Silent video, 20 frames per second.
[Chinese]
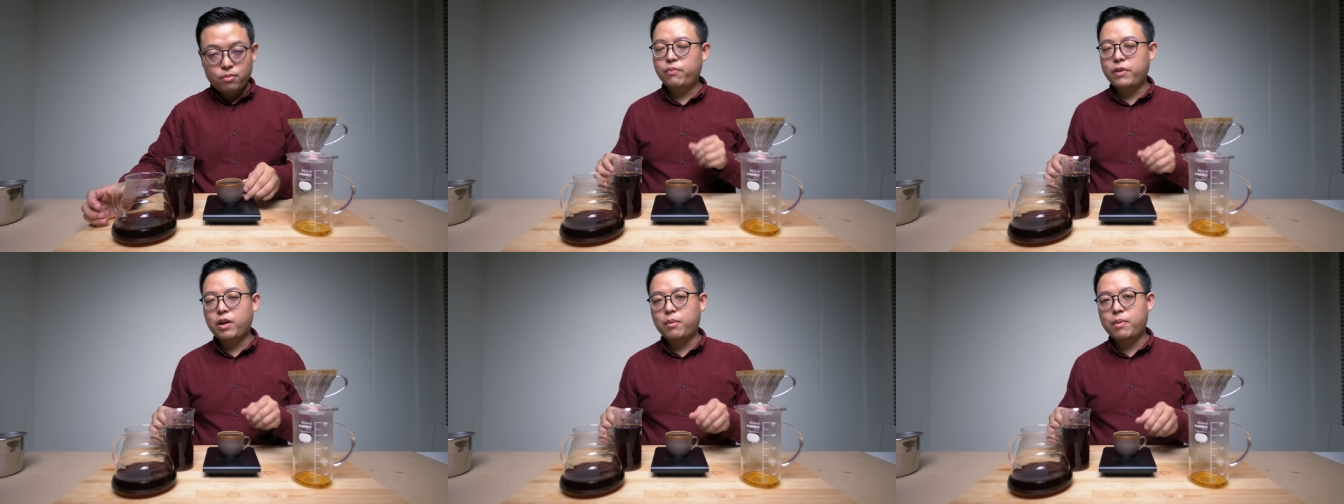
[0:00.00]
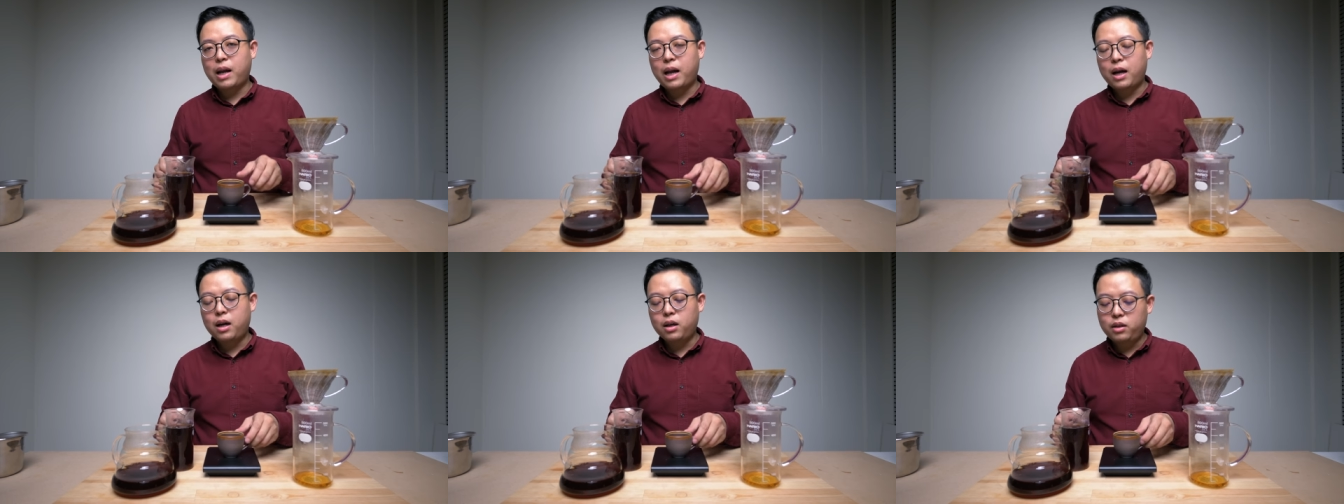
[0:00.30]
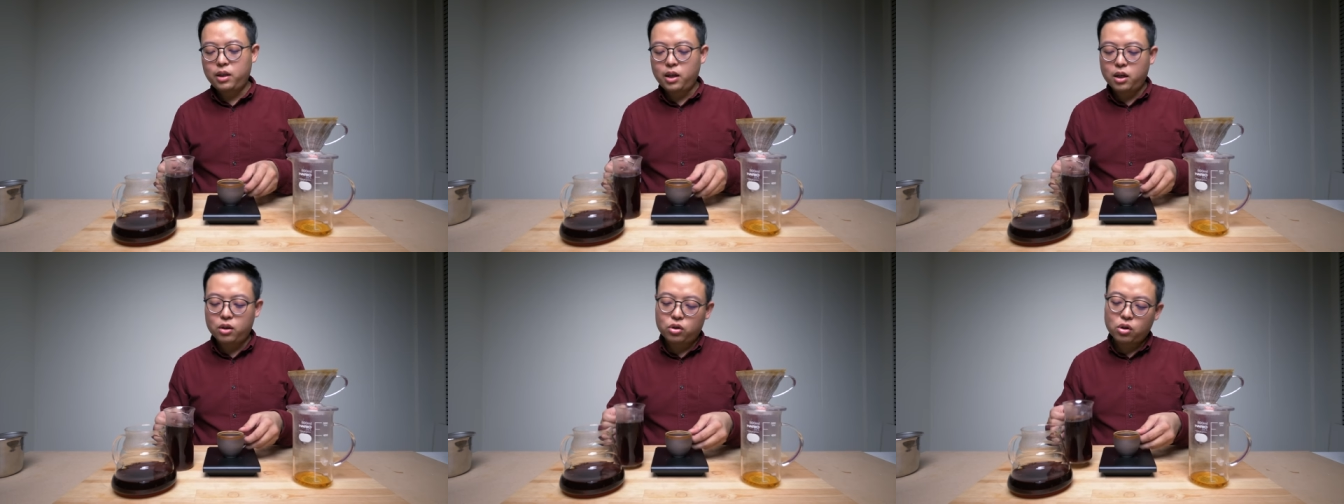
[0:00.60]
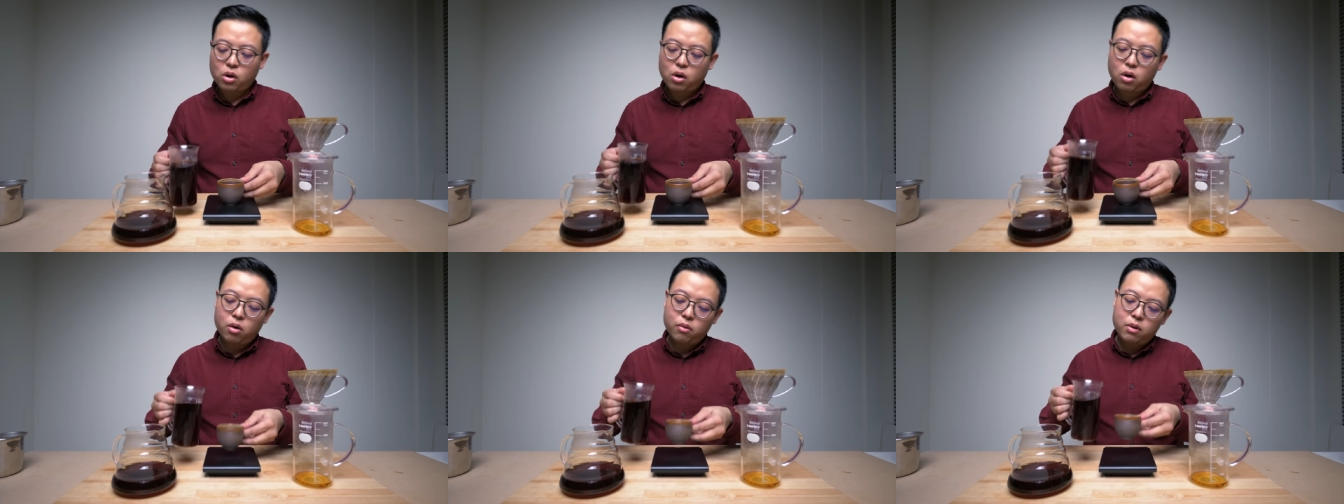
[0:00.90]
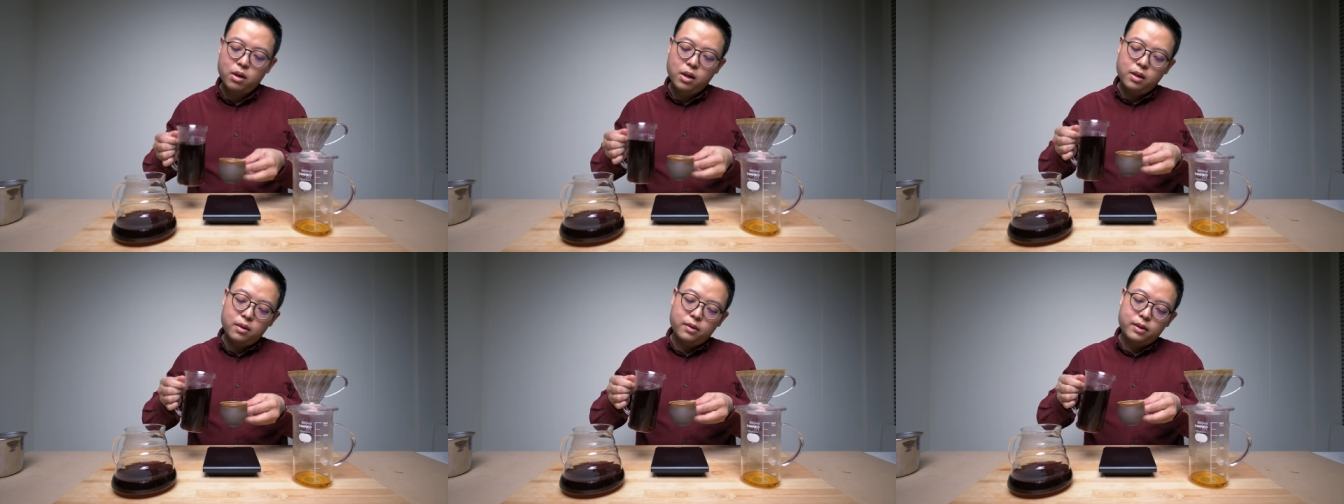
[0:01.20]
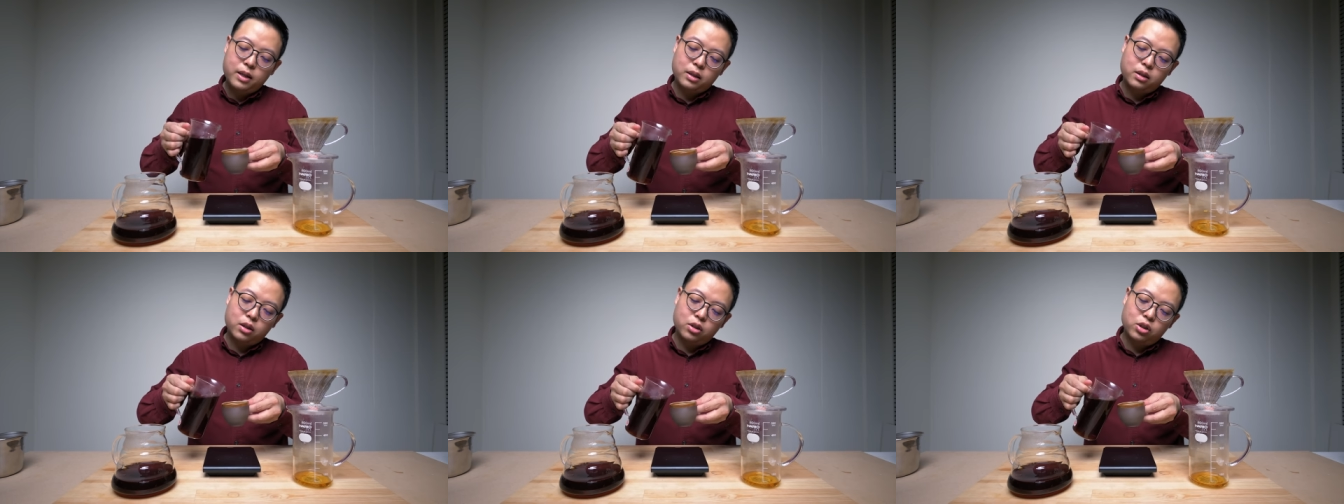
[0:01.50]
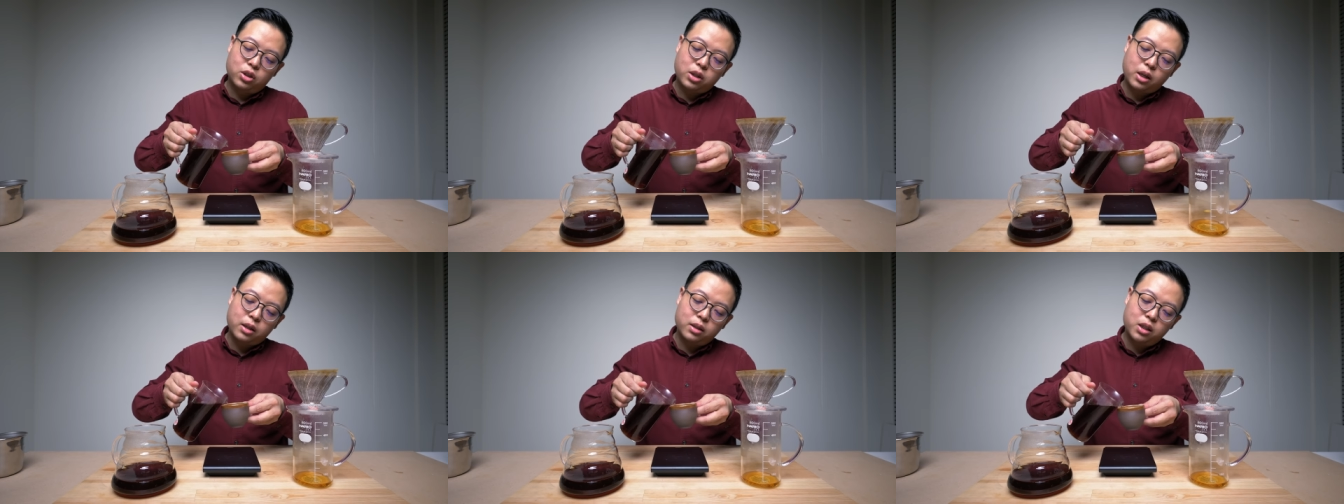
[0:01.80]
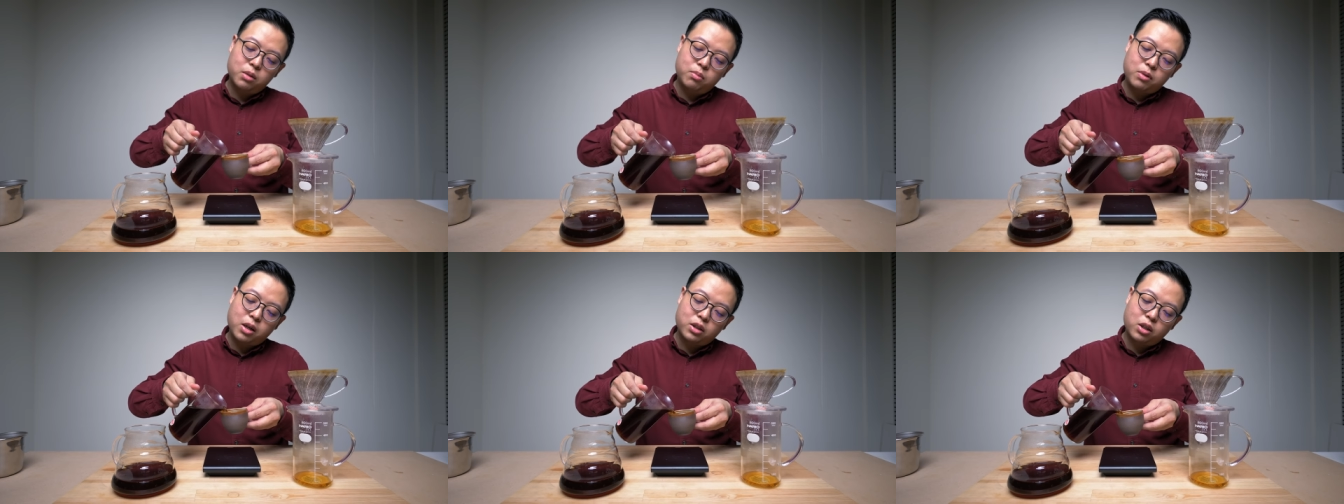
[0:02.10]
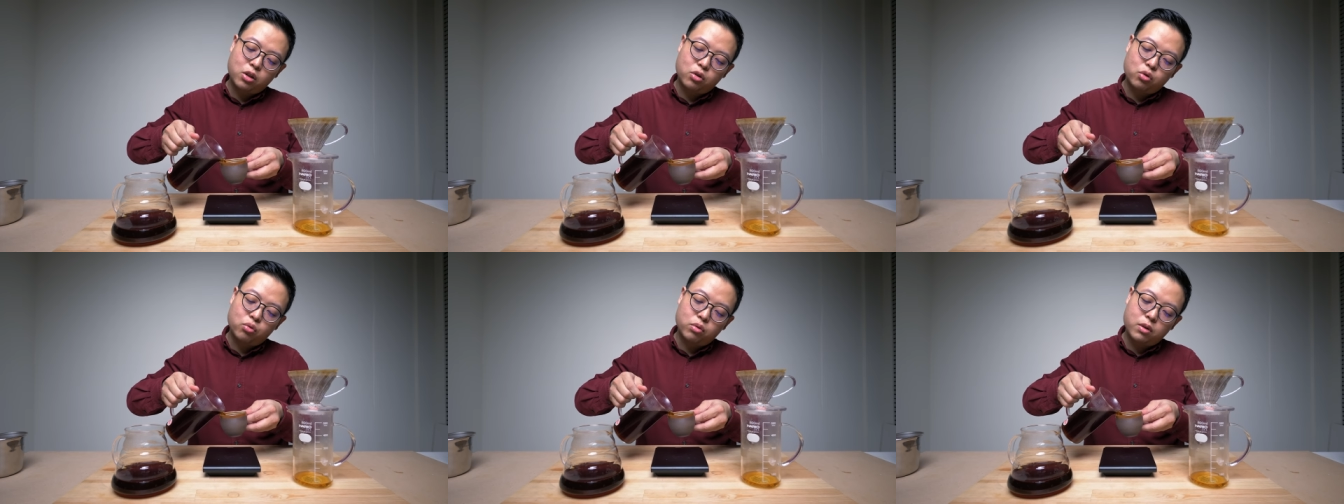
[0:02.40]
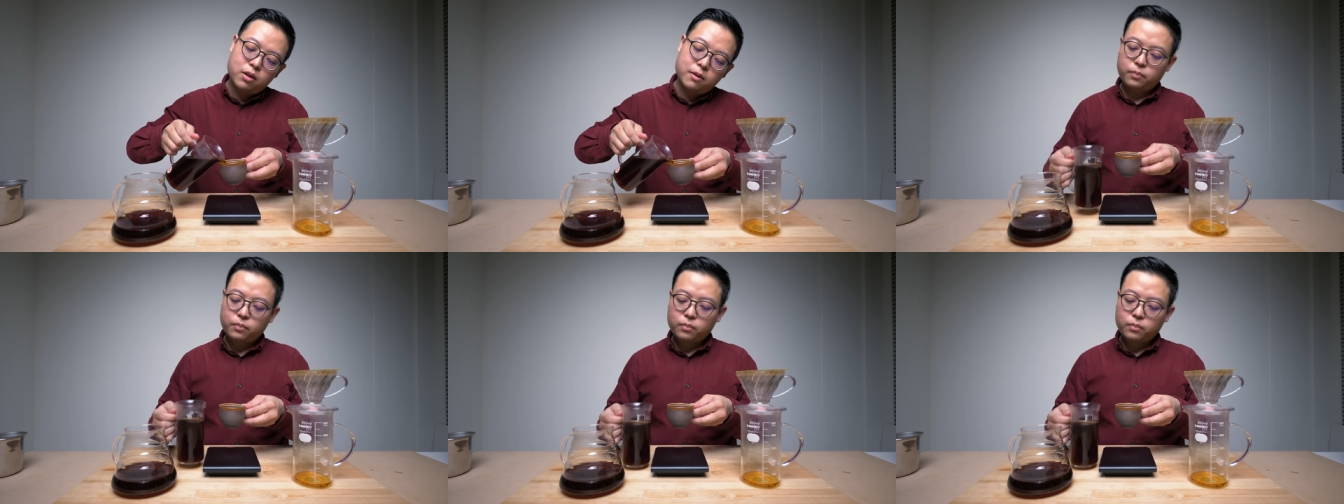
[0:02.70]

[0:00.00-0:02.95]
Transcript: 那我们来喝第二种。那就是层次比较显著的。